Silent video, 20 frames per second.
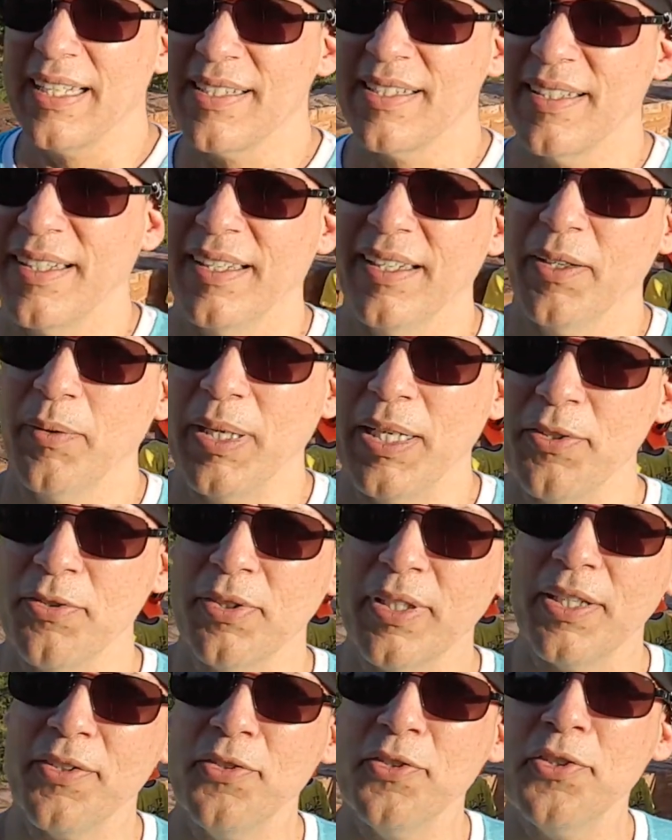Ásia, eu
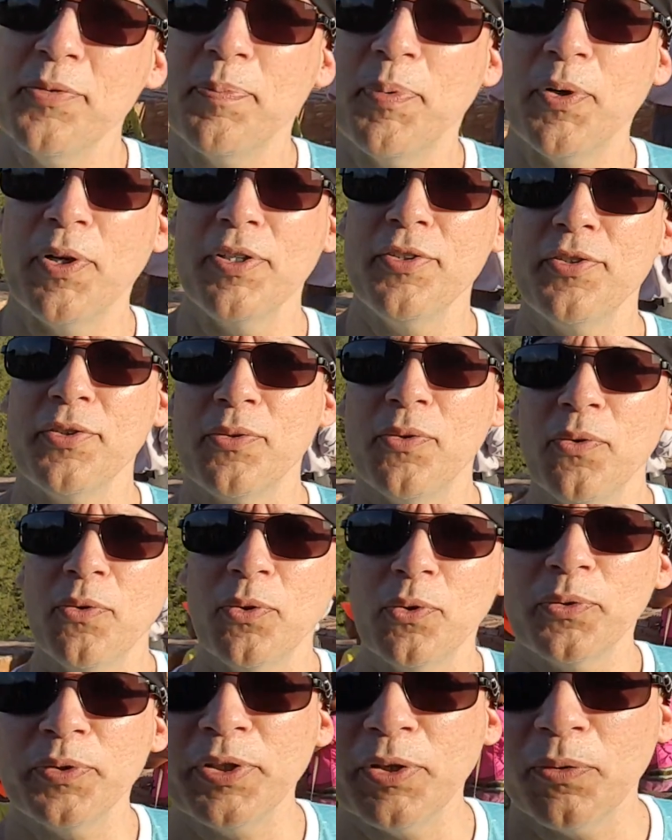acho que a gente pode
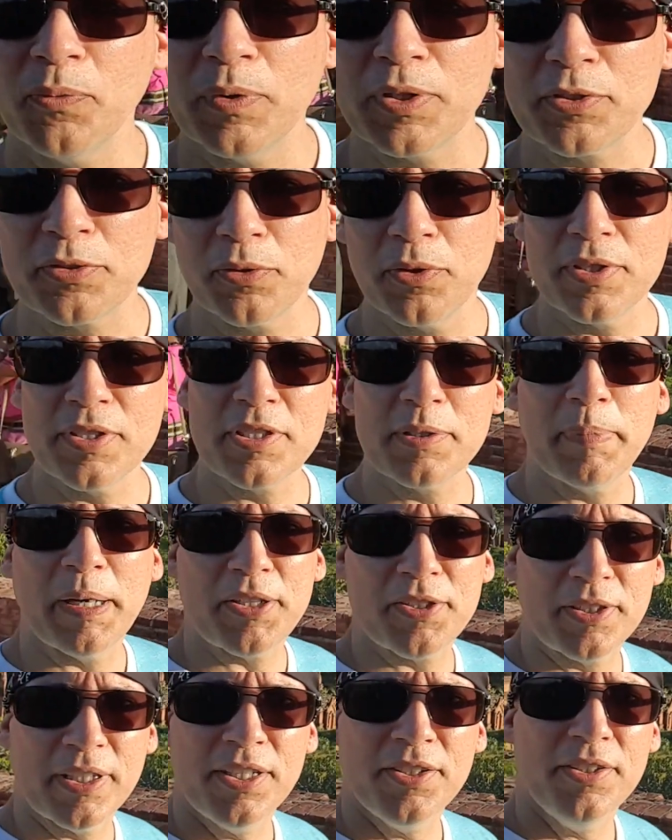concluir algumas coisas
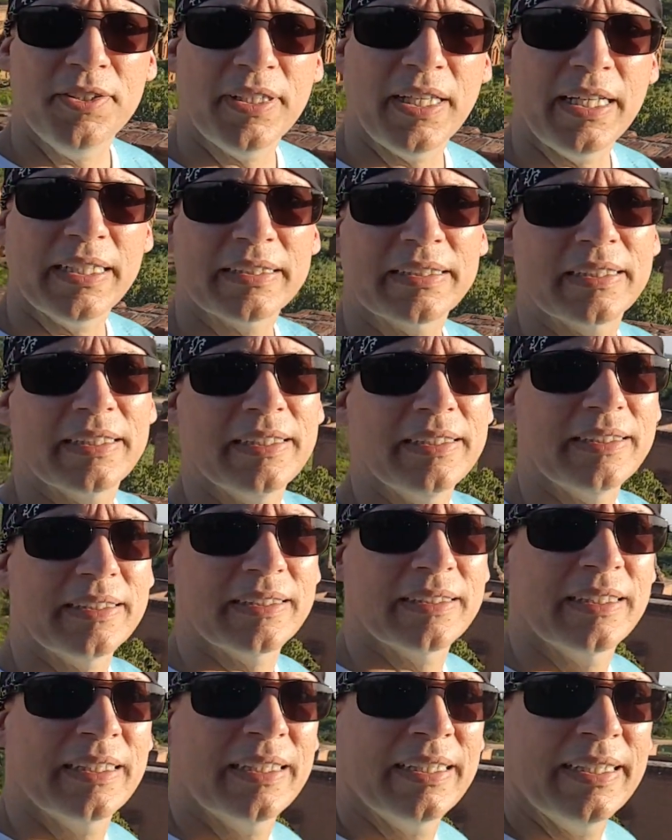bastante
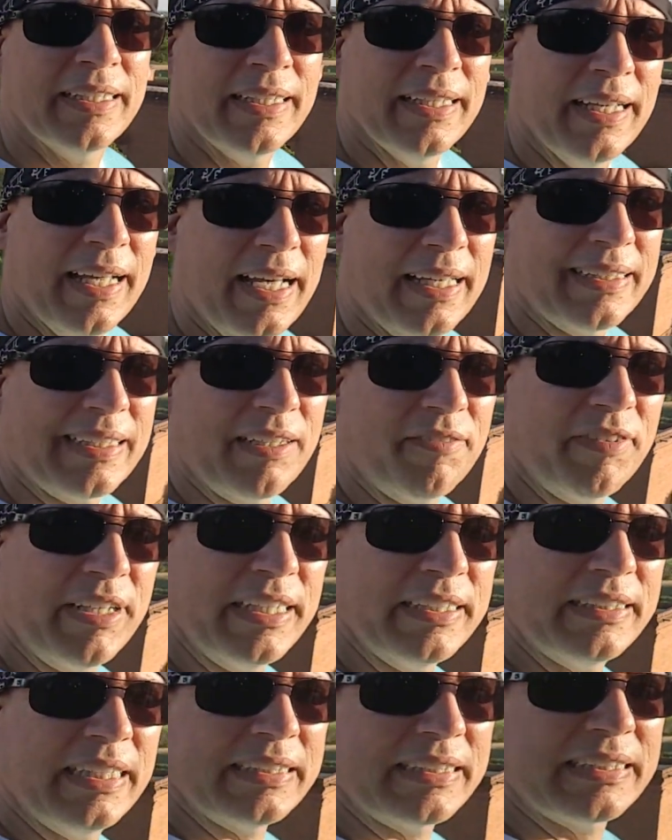interessantes
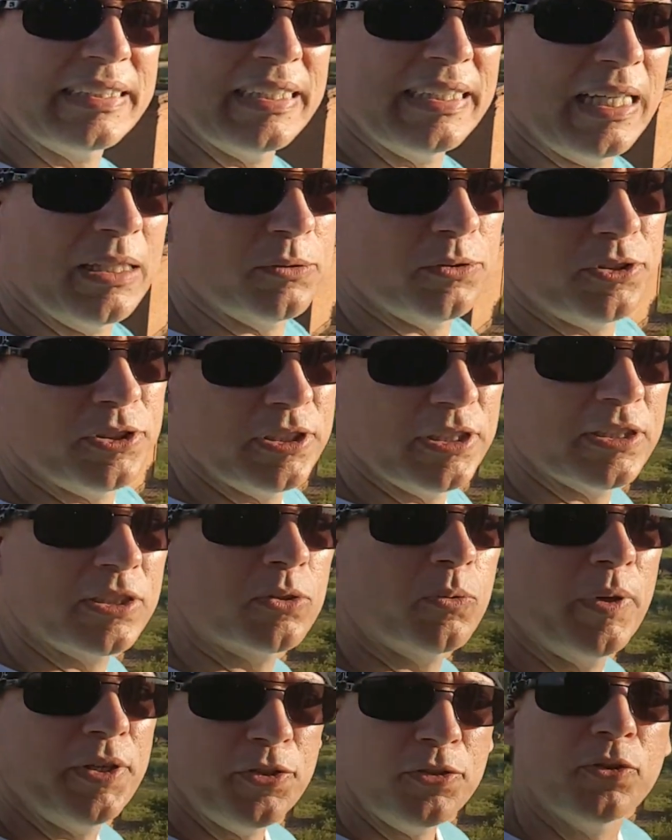através dessas analogias
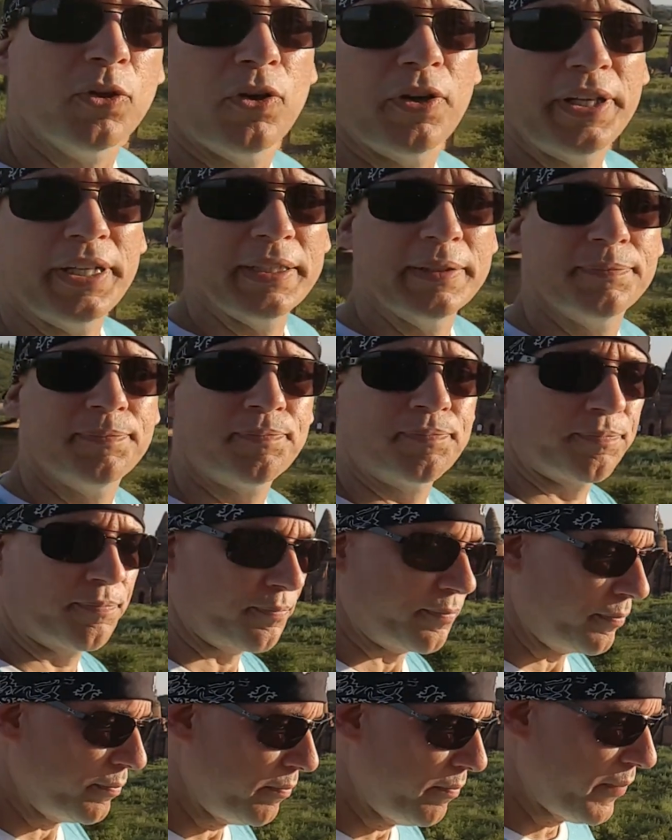com a história.
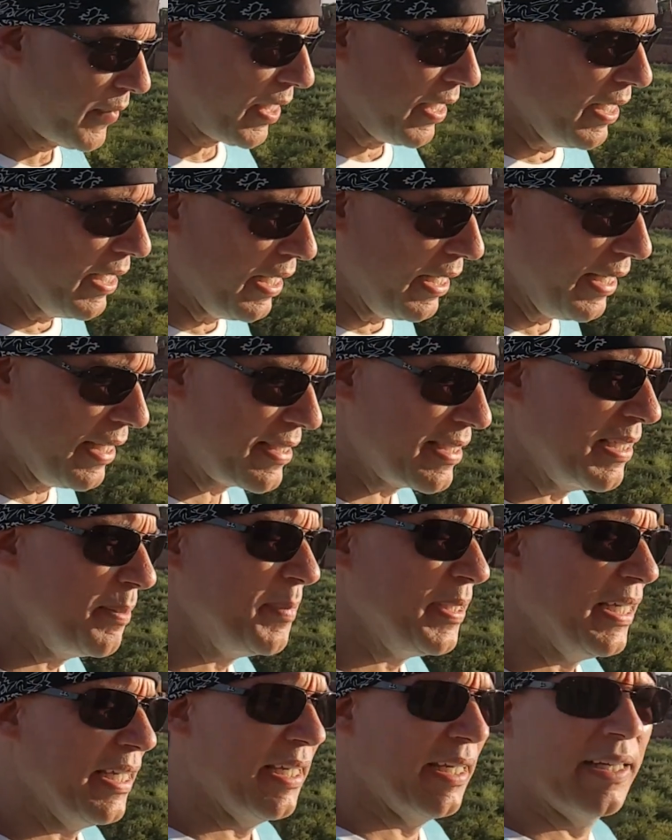Essa
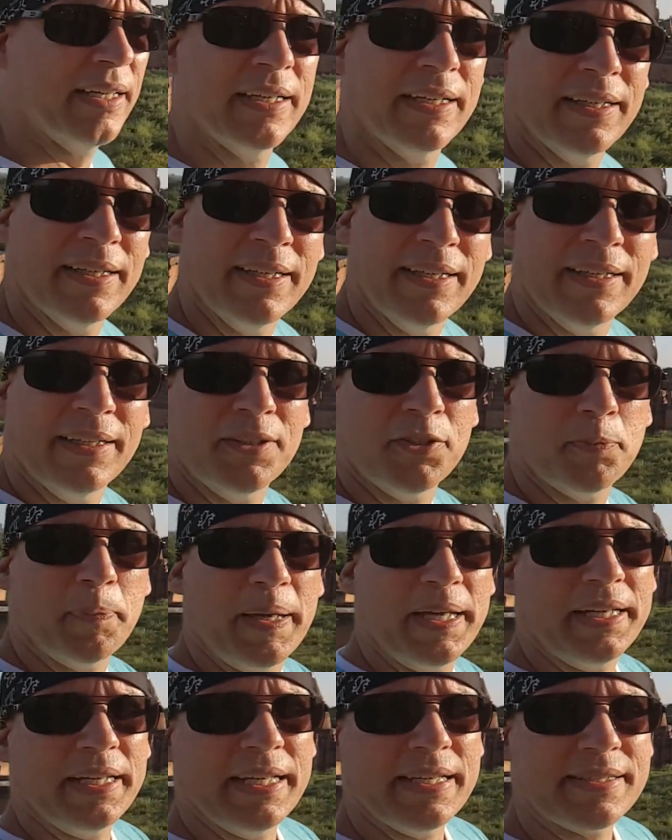minha
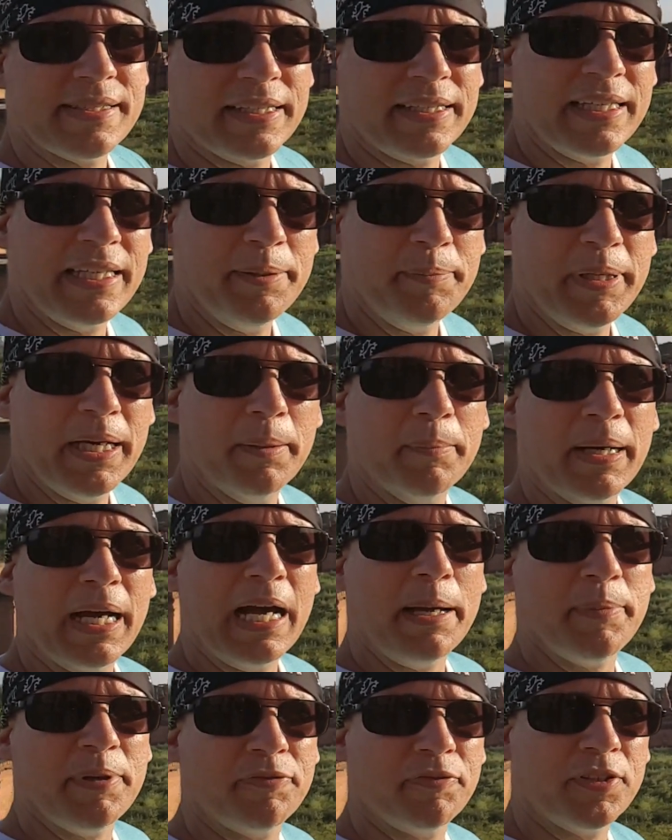experiência aqui em
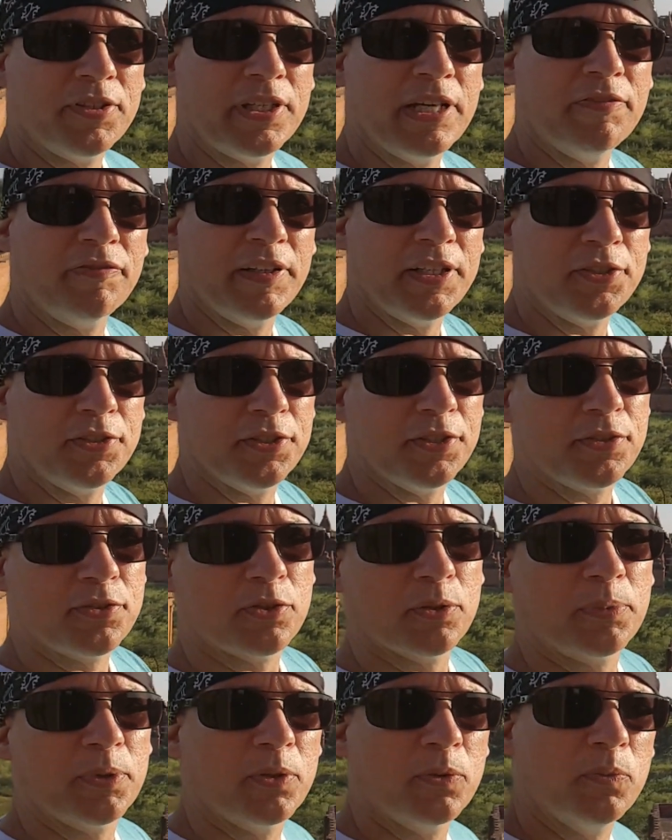Mianmar me fez refletir
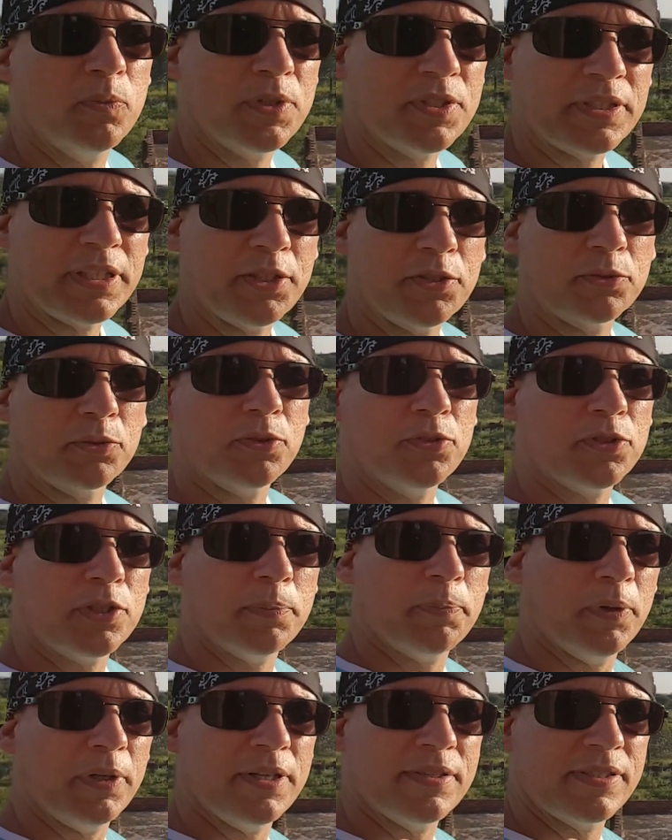sobre algumas questões que
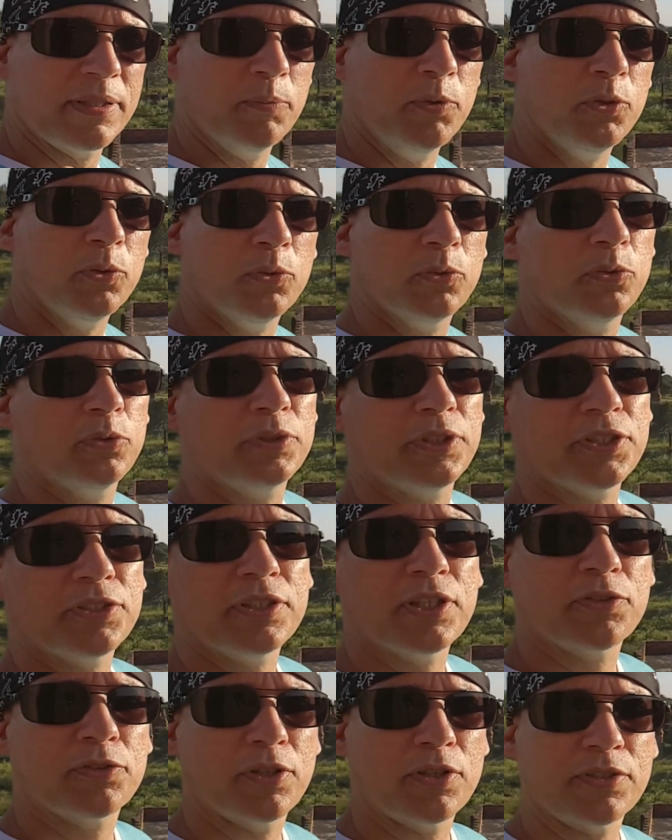podem ser muito úteis
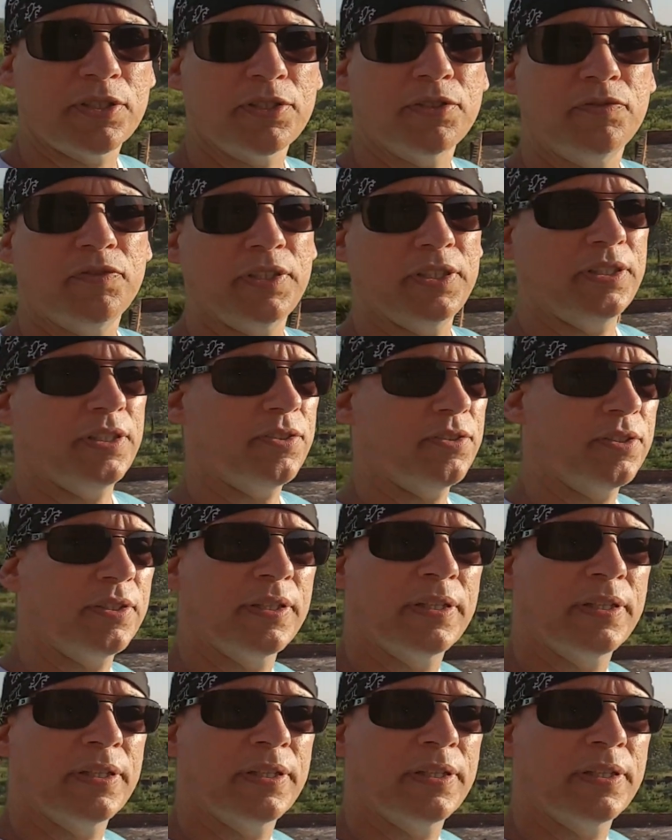nas nossas vidas.